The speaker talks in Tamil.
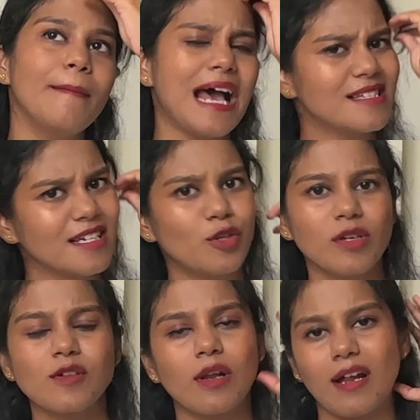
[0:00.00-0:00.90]
பிளாஸ்டிக்
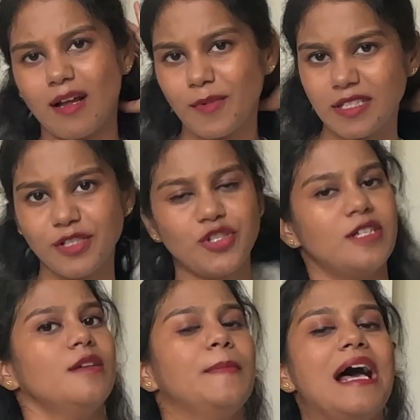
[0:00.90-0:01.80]
கூட சொல்லலாம் நம்ம வந்து இன்
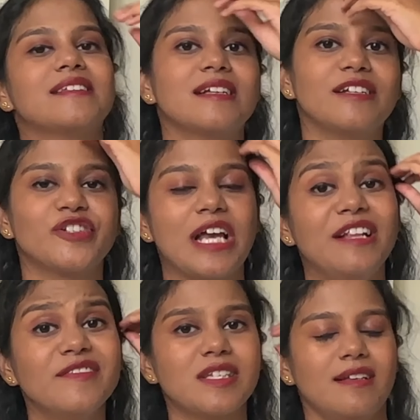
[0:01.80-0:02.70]
ஜென்ரல் பிளாஸ்டிக்கில்
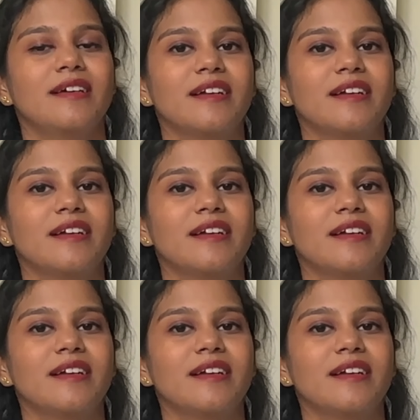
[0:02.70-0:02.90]
ஷெல்ஸ்